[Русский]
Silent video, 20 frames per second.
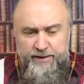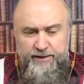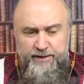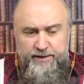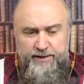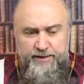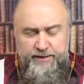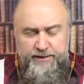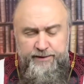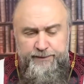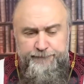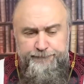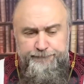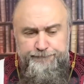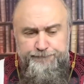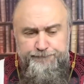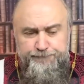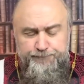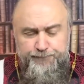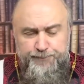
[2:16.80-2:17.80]
А,
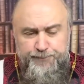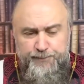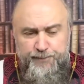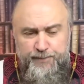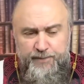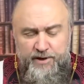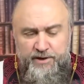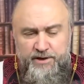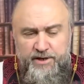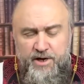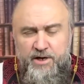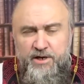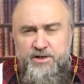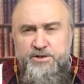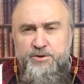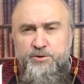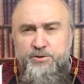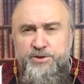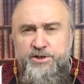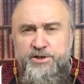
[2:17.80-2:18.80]
я
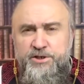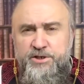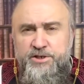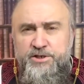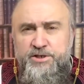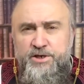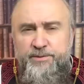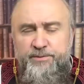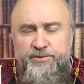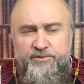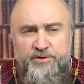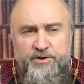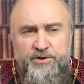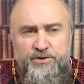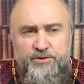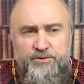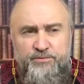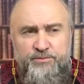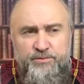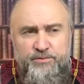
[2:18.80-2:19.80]
коснулся этой темы в
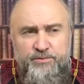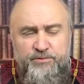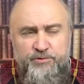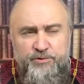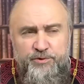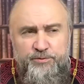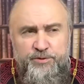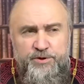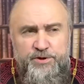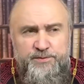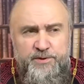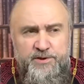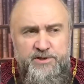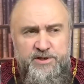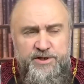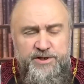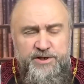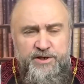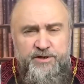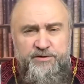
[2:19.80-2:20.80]
одном вот, из
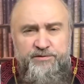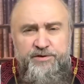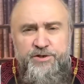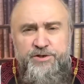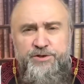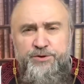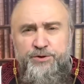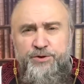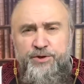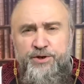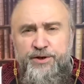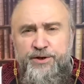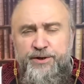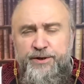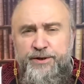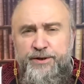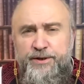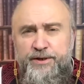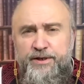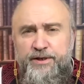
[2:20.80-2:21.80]
последних видео,
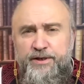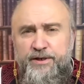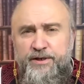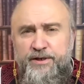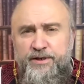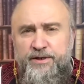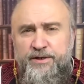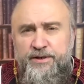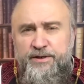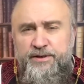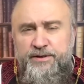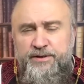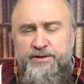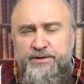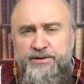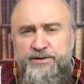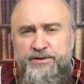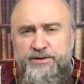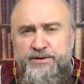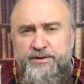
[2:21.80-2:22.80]

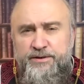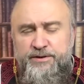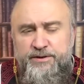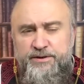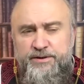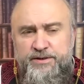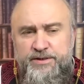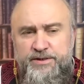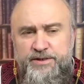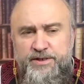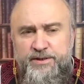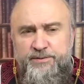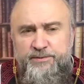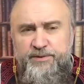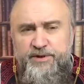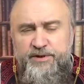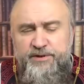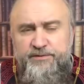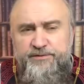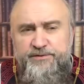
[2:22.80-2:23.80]
Э,
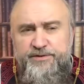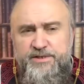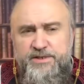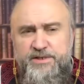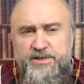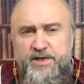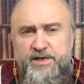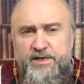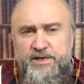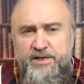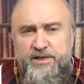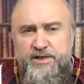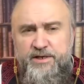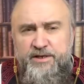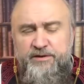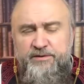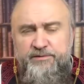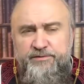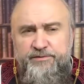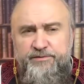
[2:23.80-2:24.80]
тема
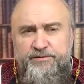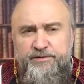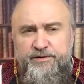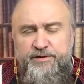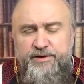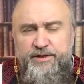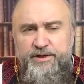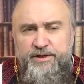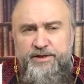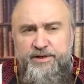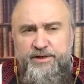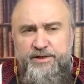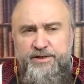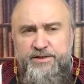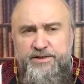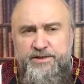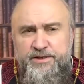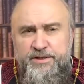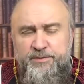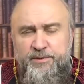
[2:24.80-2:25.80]
всадников и
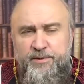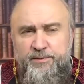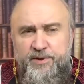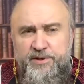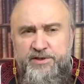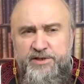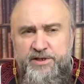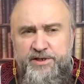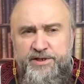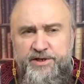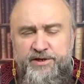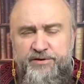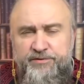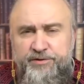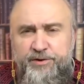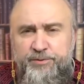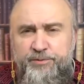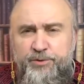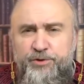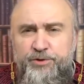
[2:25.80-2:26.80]
тема последних
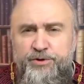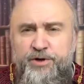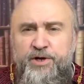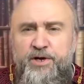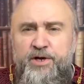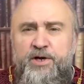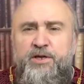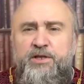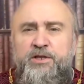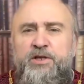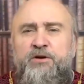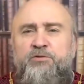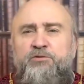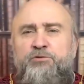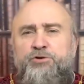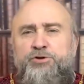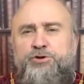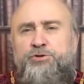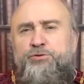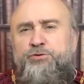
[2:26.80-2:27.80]
времен,
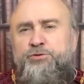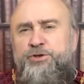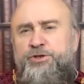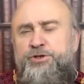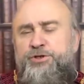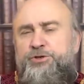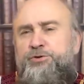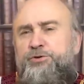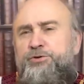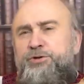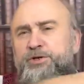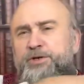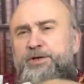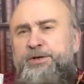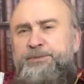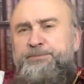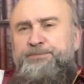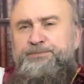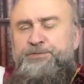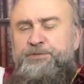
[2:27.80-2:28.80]
того, что нас ждет,
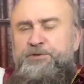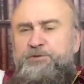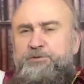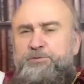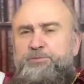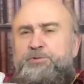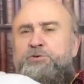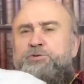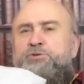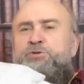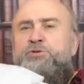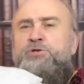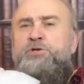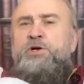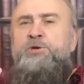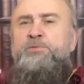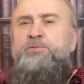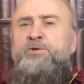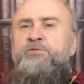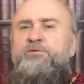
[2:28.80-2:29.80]
вот
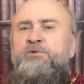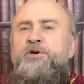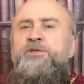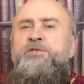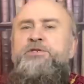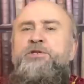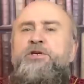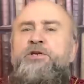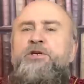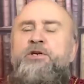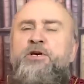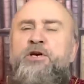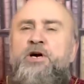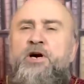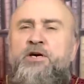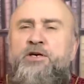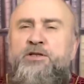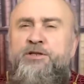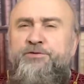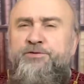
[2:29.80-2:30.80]
просуждаем, давайте, и
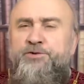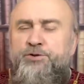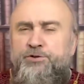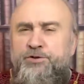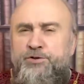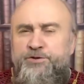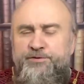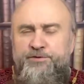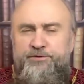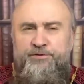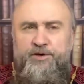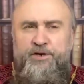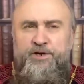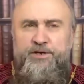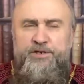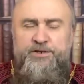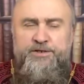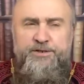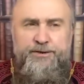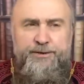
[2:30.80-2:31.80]
как это все
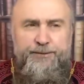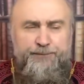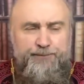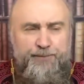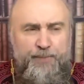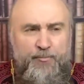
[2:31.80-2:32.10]
развивается.